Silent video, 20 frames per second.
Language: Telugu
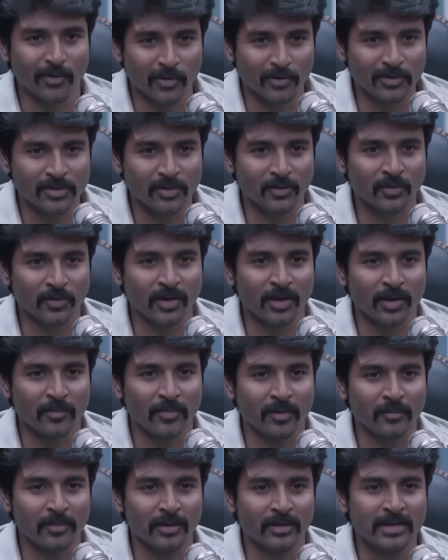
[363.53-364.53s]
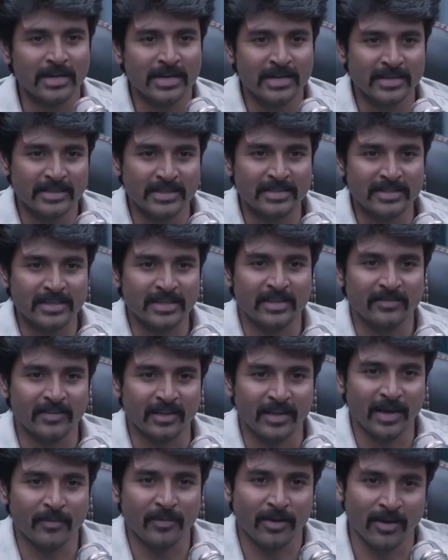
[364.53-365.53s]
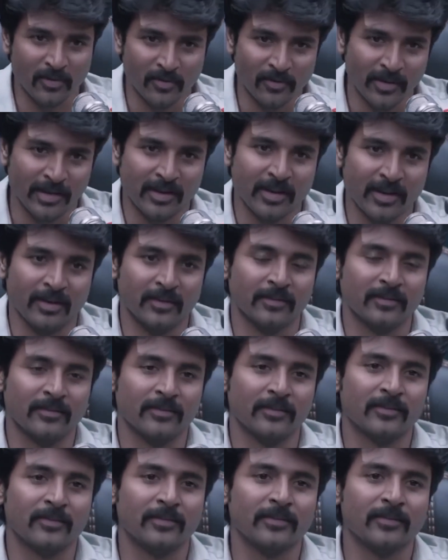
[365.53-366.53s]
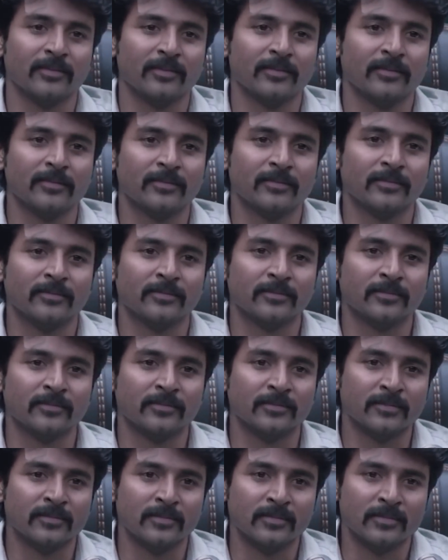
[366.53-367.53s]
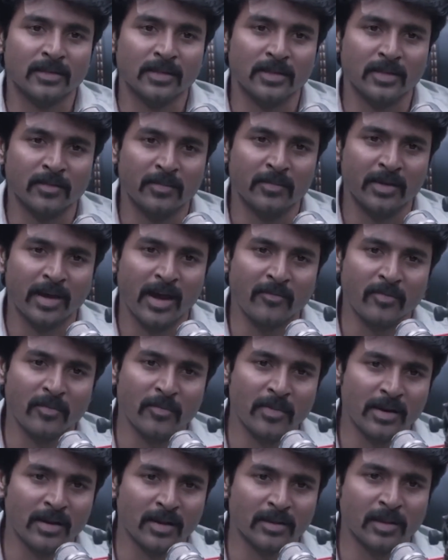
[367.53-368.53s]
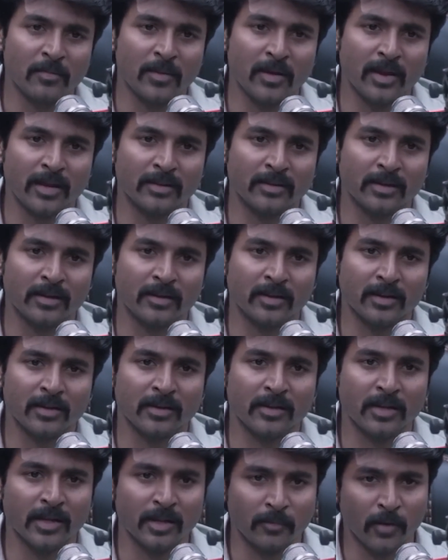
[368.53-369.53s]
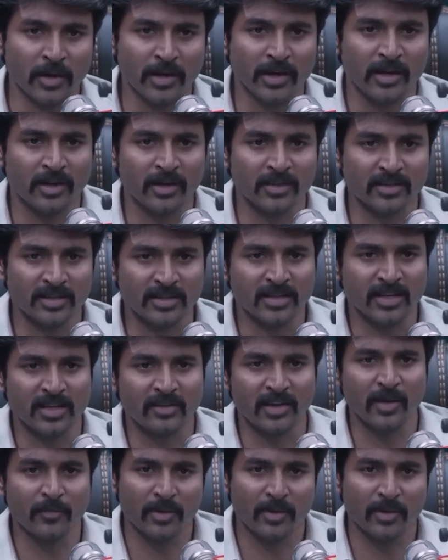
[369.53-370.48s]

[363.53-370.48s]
యజమానులు మనల్ని కొంచెం కూడా నమ్మకుండా సీసీటీవీ కెమెరాల్ని ఫిక్స్ చేస్తున్నారు ఇకపై వాళ్ళు చేసే తప్పులు అడ్డుకోవడానికి నువ్వు పుకారు అనే